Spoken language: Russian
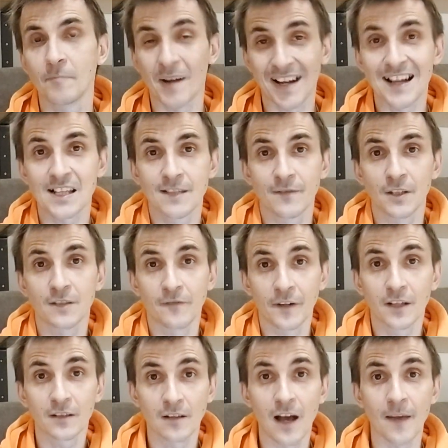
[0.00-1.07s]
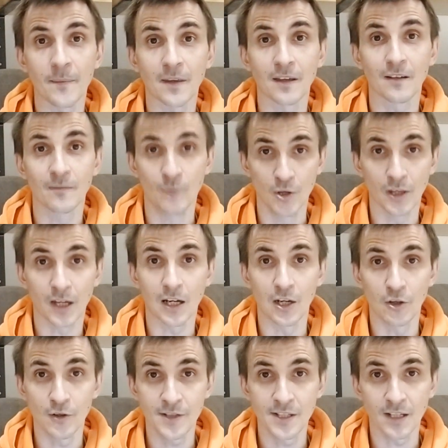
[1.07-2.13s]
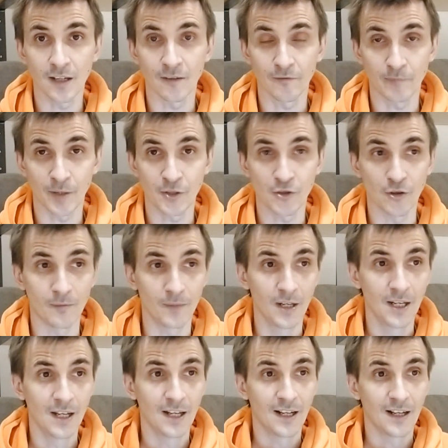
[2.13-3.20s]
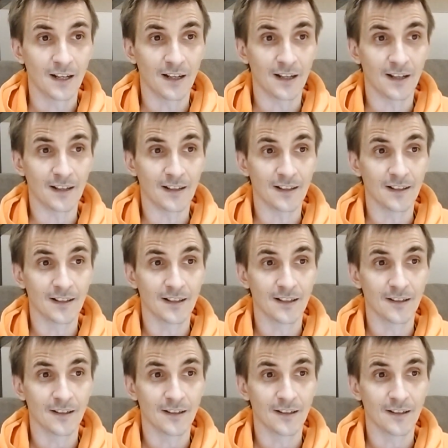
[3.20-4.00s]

показывает в рекламе моноколесников, причем э,